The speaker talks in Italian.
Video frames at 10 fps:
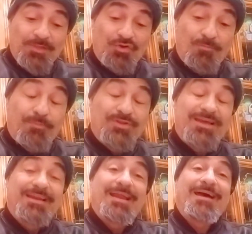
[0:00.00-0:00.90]
non
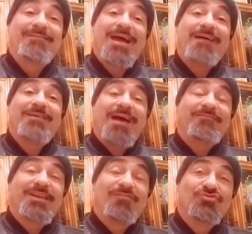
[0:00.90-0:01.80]
poter
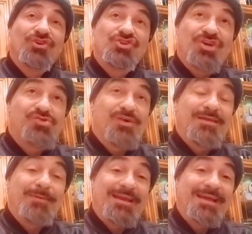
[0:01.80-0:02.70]
avere avuto accesso alle
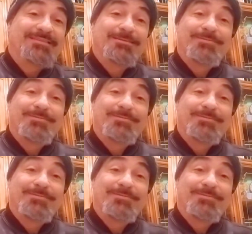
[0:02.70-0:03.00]
palestre